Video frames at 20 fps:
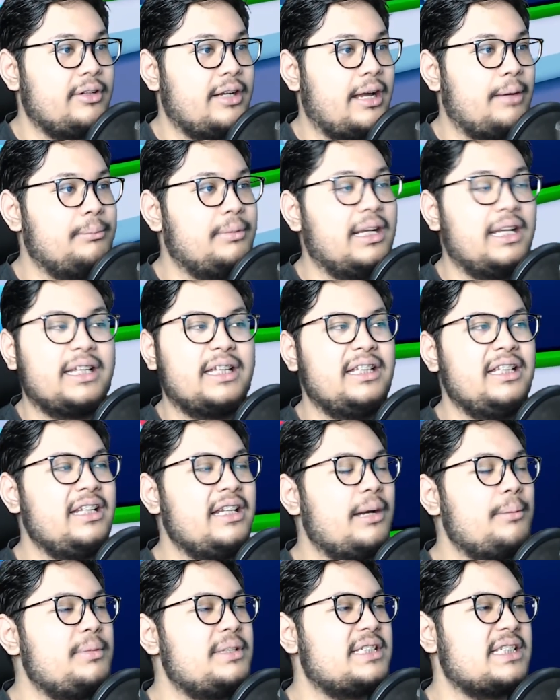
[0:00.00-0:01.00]
ambil lagi ini
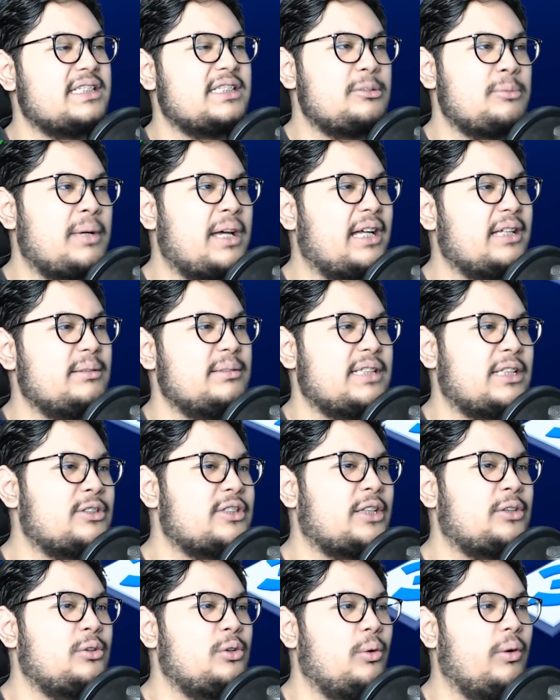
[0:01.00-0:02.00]
nggak bisa
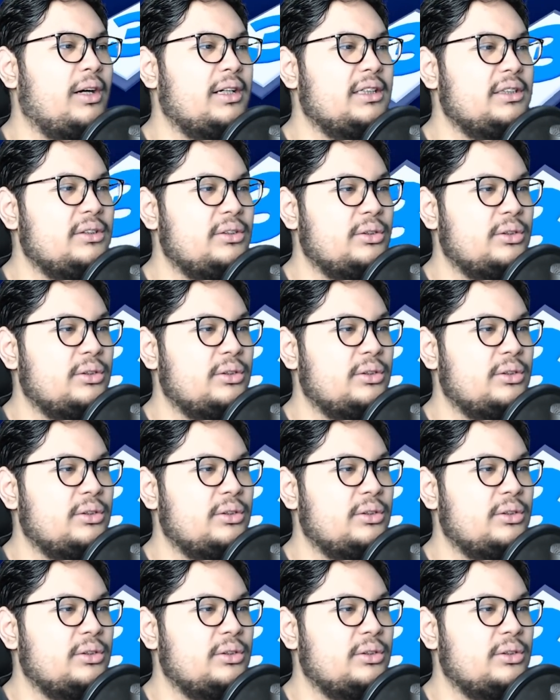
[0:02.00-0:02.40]
satu doang gitu